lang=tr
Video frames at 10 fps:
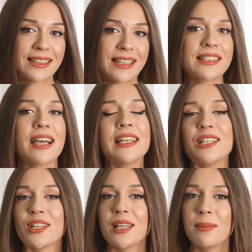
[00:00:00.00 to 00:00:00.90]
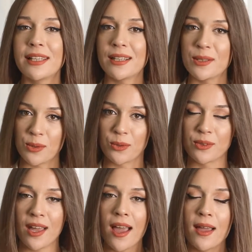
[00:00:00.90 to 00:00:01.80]
Detaylı incelemelerin
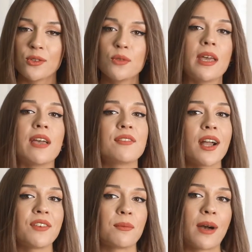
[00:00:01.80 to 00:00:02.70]
sonunda tüm evrak ve